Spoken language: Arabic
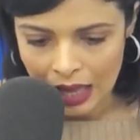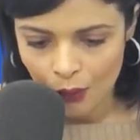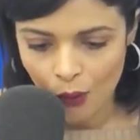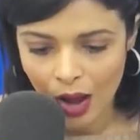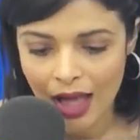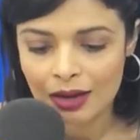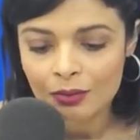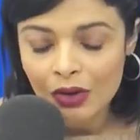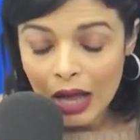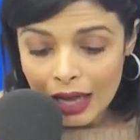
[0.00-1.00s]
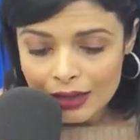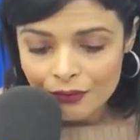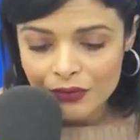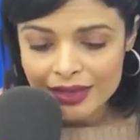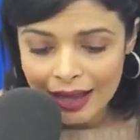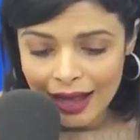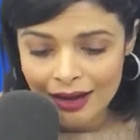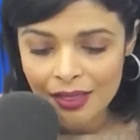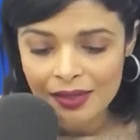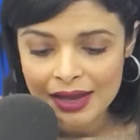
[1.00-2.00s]
والمخالف
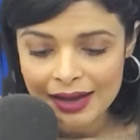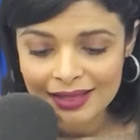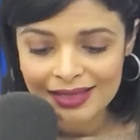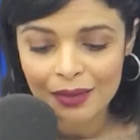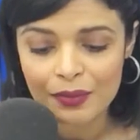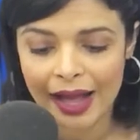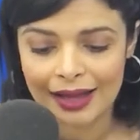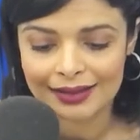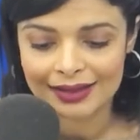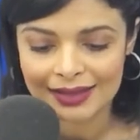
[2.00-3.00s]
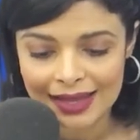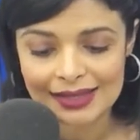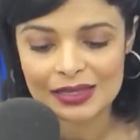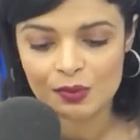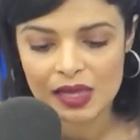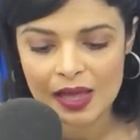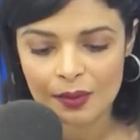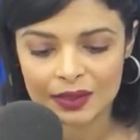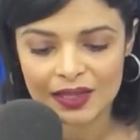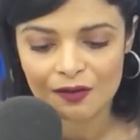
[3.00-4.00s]
يتعرض إلى التبعات التأديبية
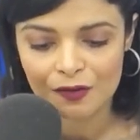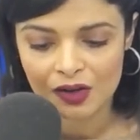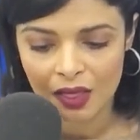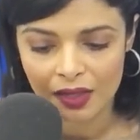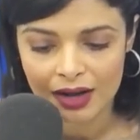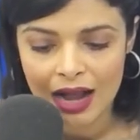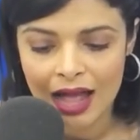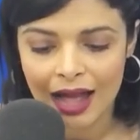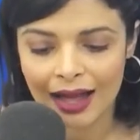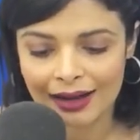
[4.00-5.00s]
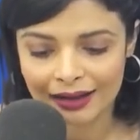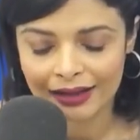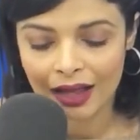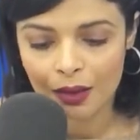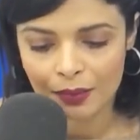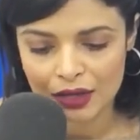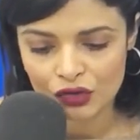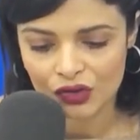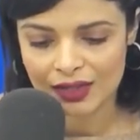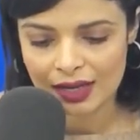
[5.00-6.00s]
بصرف النظر عن العقاب
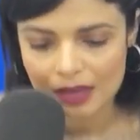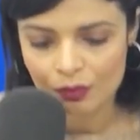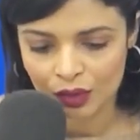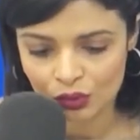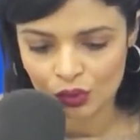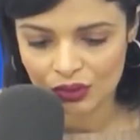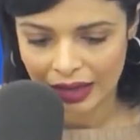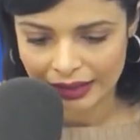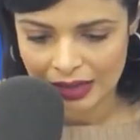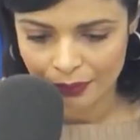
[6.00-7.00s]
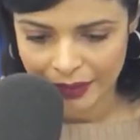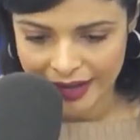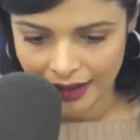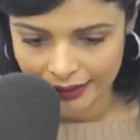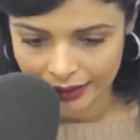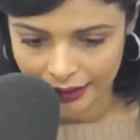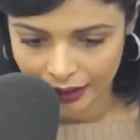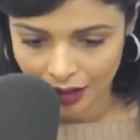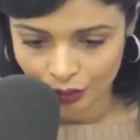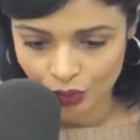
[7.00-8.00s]
الجزائي المنصوص عليه
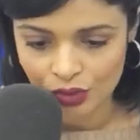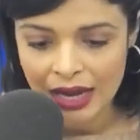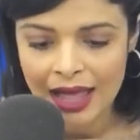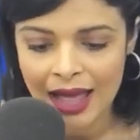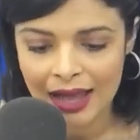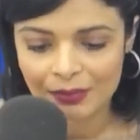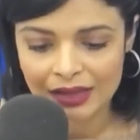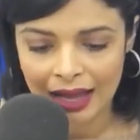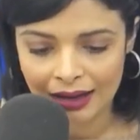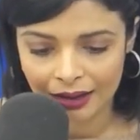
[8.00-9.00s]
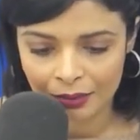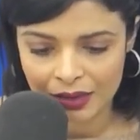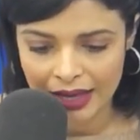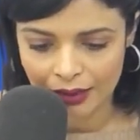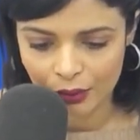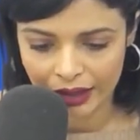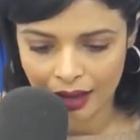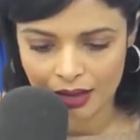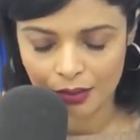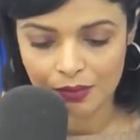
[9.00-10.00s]
بالقانون المتعلق
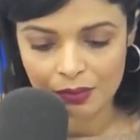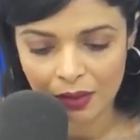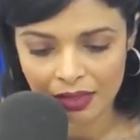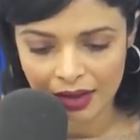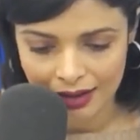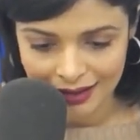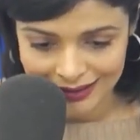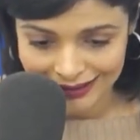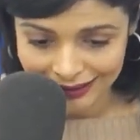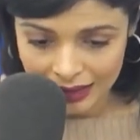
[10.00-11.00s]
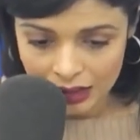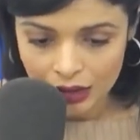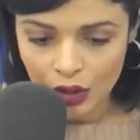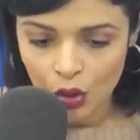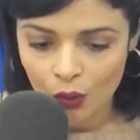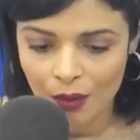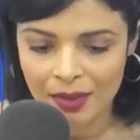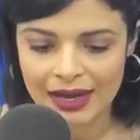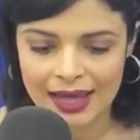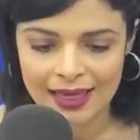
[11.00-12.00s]
بالوقاية من مظاهر التدخين
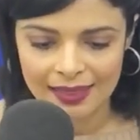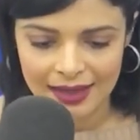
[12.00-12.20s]
وما لهذه